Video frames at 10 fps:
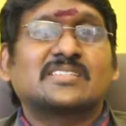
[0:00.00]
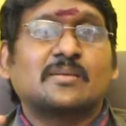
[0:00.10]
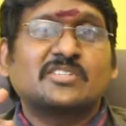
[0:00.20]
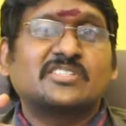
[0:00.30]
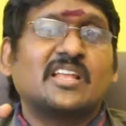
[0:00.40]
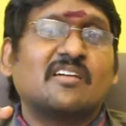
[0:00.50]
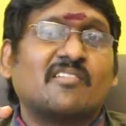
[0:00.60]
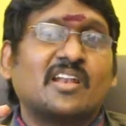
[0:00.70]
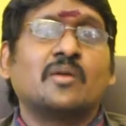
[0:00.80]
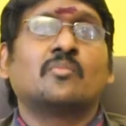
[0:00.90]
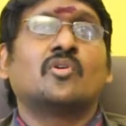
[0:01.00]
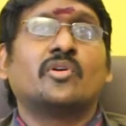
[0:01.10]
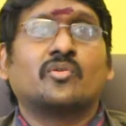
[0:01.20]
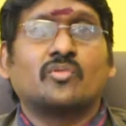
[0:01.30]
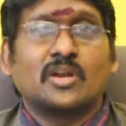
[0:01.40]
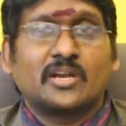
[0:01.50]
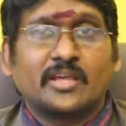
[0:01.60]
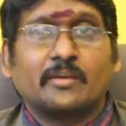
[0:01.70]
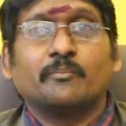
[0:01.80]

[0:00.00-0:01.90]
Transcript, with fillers: సమస్యల వలయంలో ఇరుక్కున్నట్టే